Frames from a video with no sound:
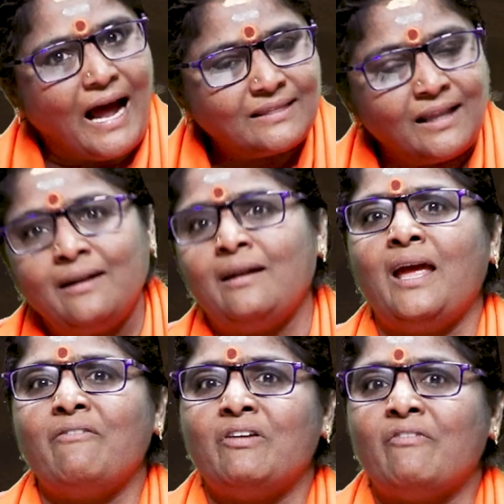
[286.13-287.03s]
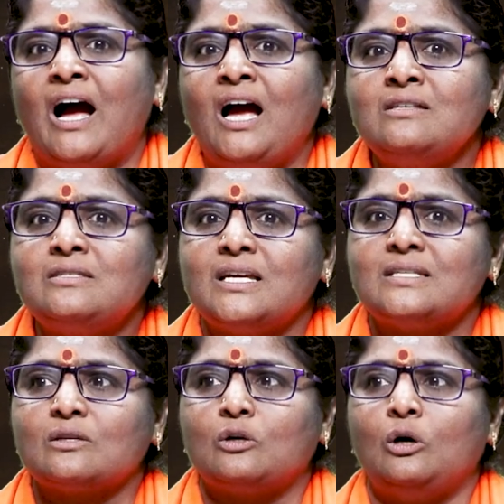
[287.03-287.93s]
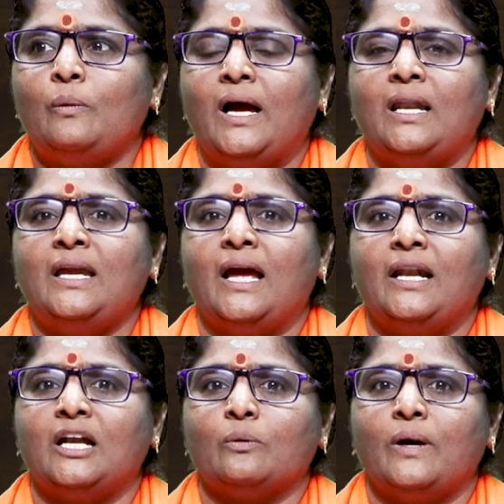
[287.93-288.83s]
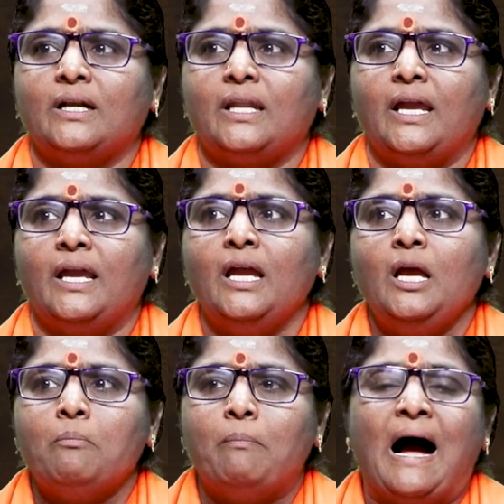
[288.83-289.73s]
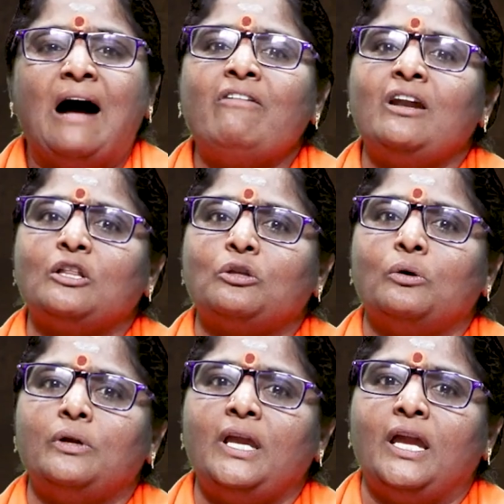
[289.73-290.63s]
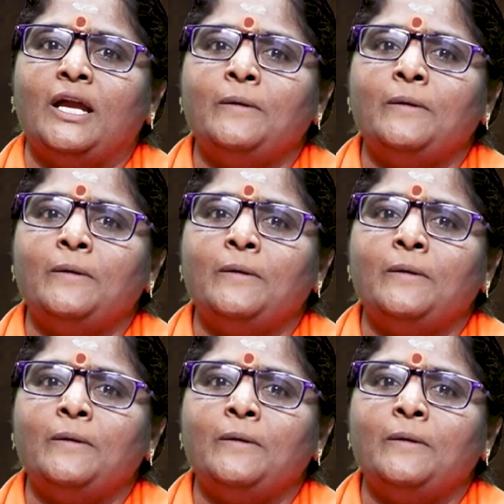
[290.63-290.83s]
అతనినే వివాహం చేసుకోవాలి అనేటువంటి భావనతోని